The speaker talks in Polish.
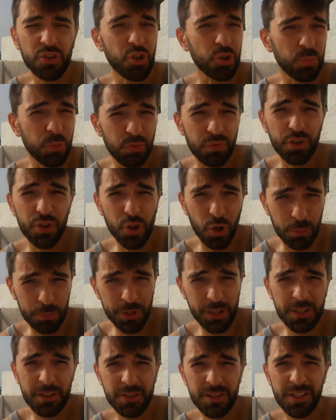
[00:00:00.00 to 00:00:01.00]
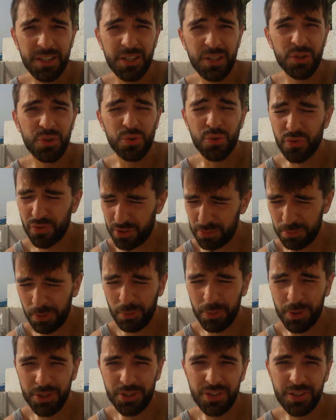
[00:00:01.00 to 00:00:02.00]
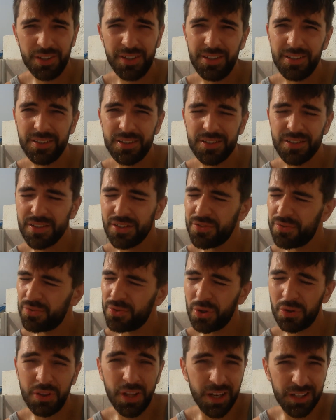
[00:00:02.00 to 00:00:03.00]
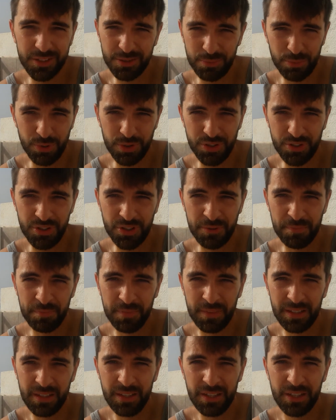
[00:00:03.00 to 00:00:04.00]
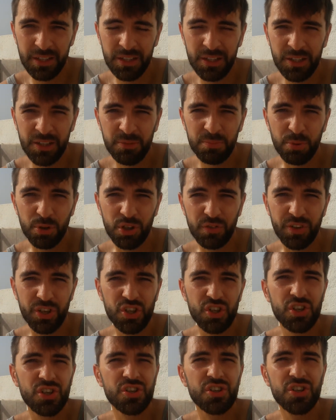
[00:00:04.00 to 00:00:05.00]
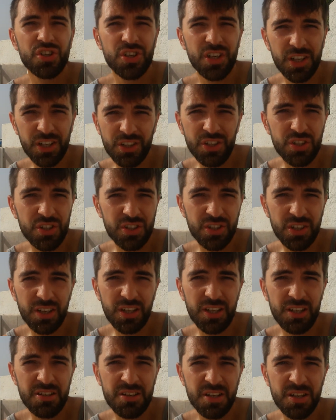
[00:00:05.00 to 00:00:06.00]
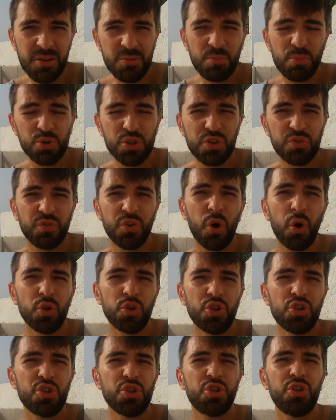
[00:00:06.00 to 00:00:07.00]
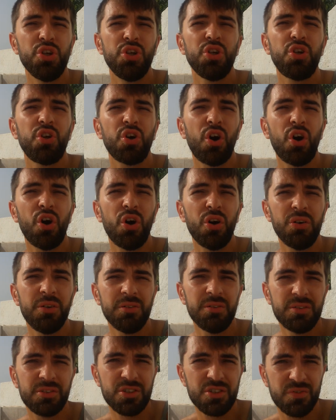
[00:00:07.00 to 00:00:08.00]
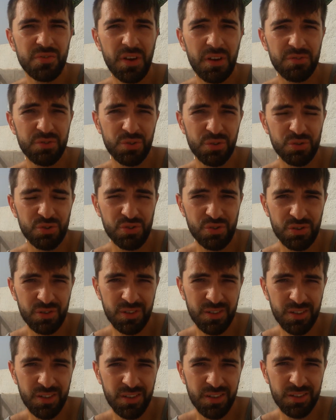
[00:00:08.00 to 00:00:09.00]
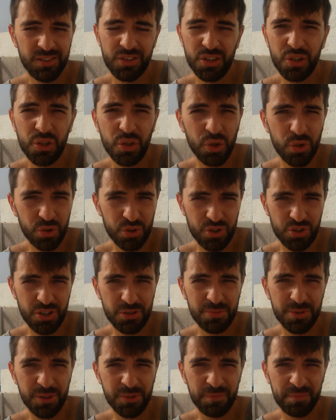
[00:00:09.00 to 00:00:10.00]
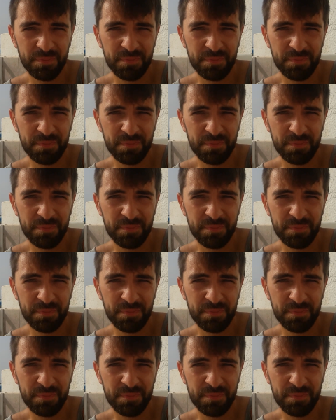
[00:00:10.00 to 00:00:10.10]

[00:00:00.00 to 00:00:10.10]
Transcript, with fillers: to mówię Tobie, już w tym momencie jesteś w totalnym błędzie. Ponieważ szczęście może wychodzić tylko z wewnątrz, tylko od ciebie.